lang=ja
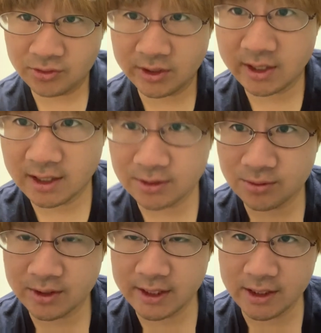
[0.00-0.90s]
で稼
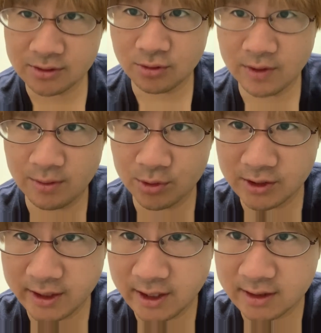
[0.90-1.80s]
働できるとは思っ
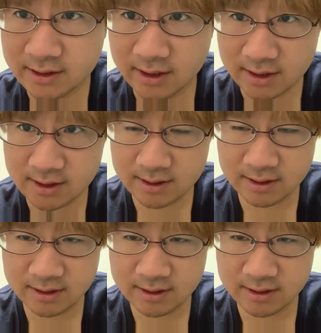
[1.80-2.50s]
てなかったです。